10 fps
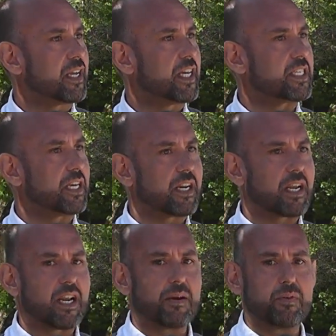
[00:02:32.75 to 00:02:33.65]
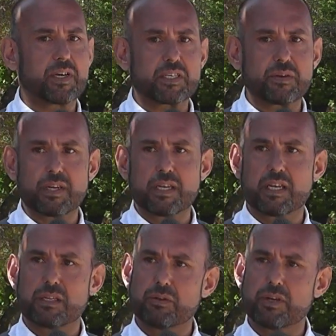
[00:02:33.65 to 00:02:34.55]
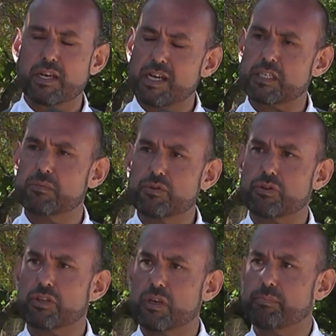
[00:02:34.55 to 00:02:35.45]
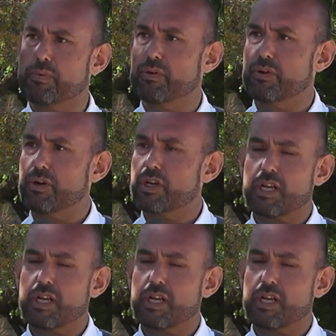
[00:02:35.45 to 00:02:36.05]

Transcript: ese reclamo que se viene dando desde hace mucho tiempo